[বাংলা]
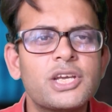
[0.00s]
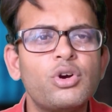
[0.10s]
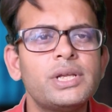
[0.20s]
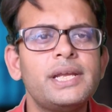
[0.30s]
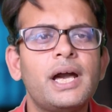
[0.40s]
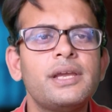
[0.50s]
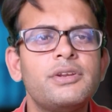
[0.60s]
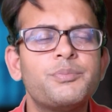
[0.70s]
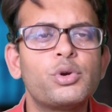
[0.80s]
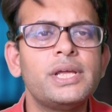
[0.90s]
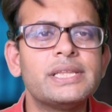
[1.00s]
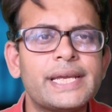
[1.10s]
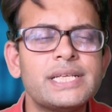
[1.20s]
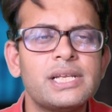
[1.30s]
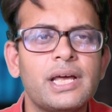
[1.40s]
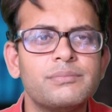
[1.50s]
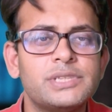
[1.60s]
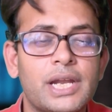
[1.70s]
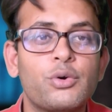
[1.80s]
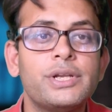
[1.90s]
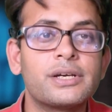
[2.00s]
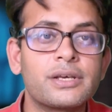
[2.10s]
যে কটি এর আগে রিপোর্টিং দেখেছিলাম যারা ওখানে